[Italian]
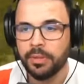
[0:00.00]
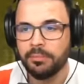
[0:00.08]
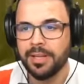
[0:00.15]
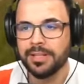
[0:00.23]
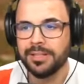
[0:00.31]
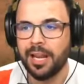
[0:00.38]

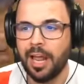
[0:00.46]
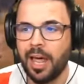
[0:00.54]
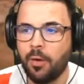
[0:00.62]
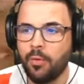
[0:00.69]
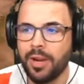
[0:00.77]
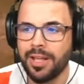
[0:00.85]
ma
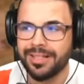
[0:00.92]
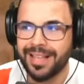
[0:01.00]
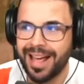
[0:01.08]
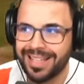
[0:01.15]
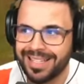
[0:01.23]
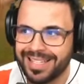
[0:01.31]
sarà una
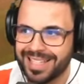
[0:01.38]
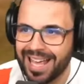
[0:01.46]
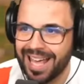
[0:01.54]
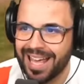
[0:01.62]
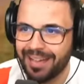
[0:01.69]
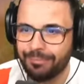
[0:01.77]
salsa